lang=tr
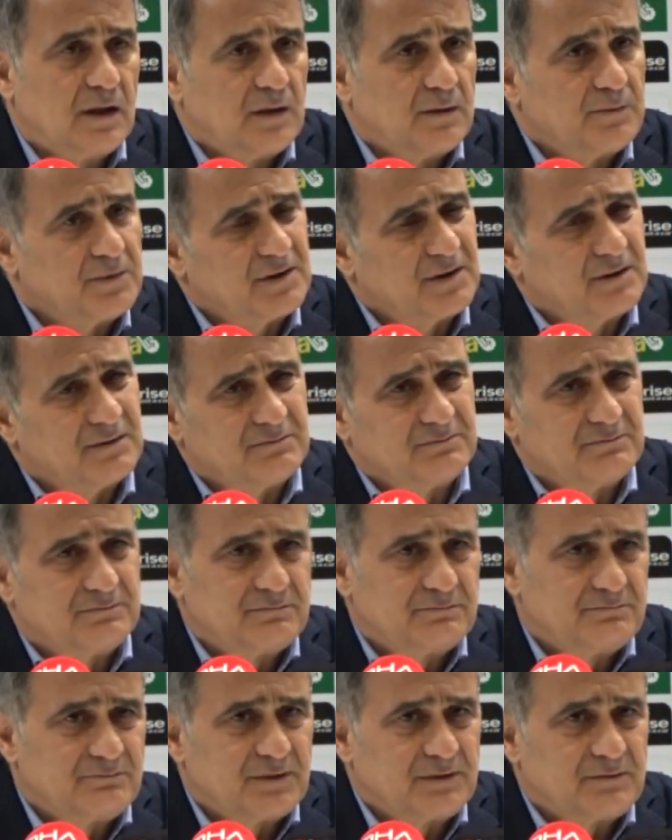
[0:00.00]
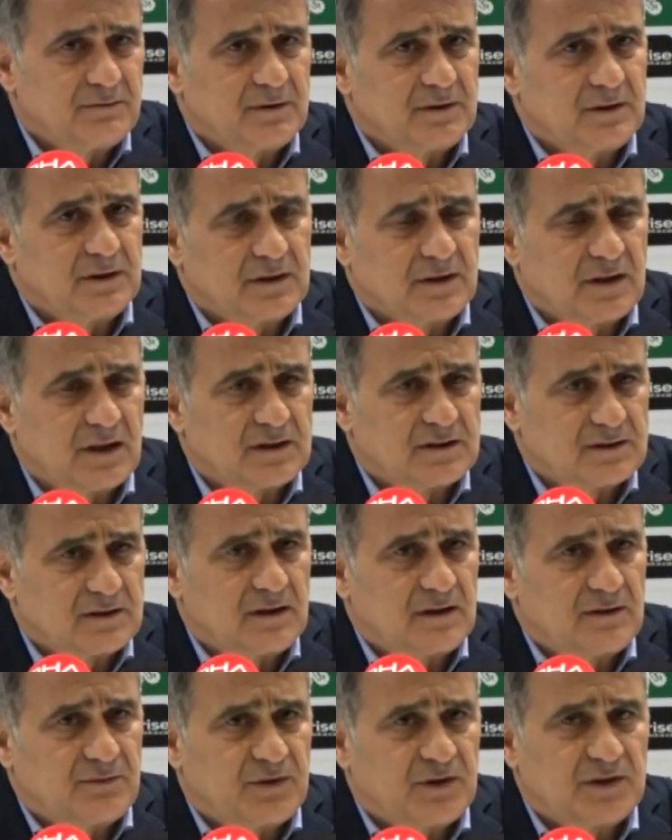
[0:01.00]
Bir de e,
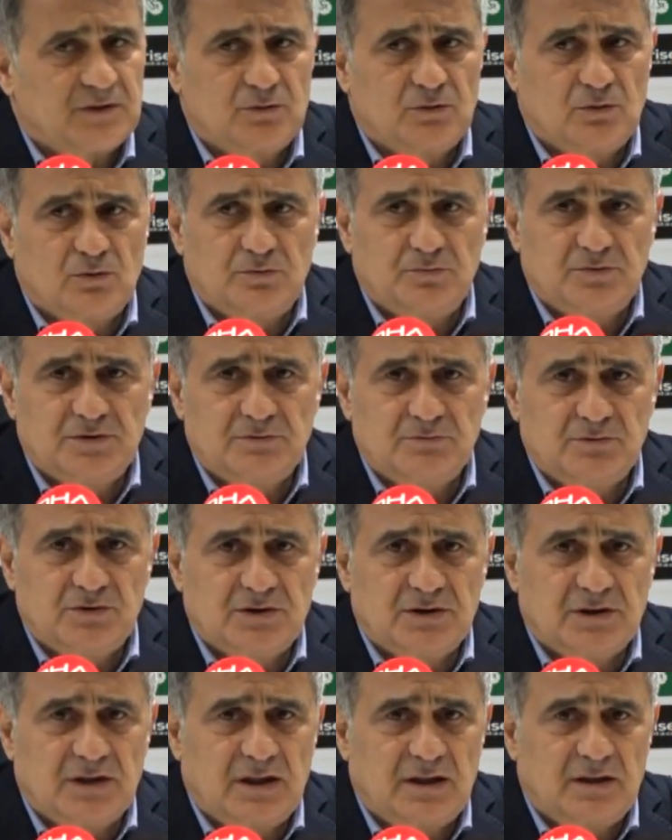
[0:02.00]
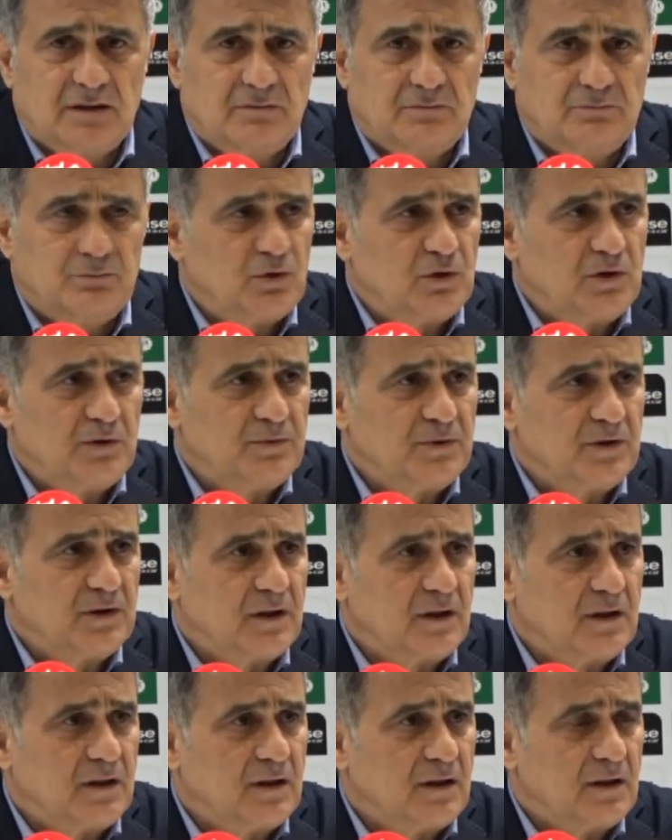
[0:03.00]
kartlar fazla oldu bizim için yani. Böyle bir...
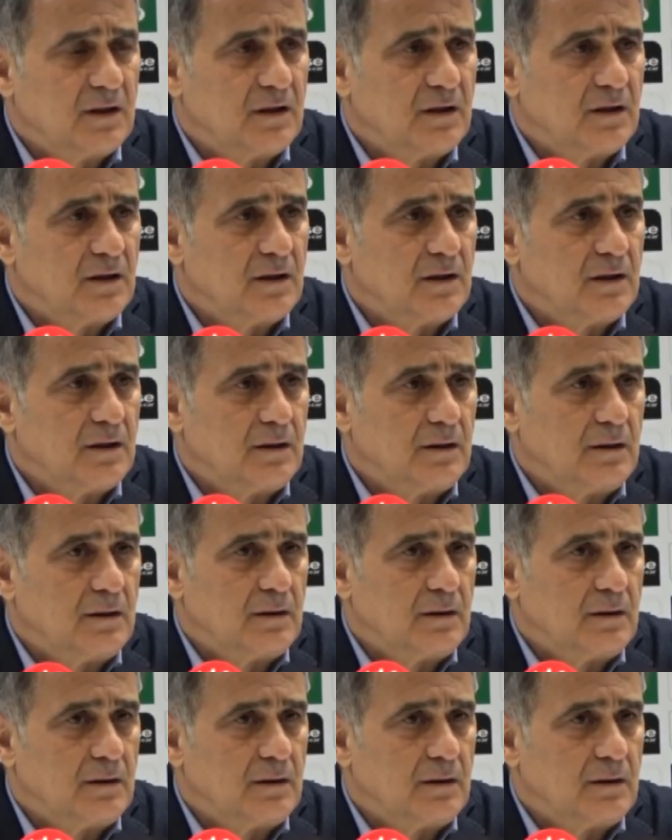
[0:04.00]
Öğrenecek misiniz hocam?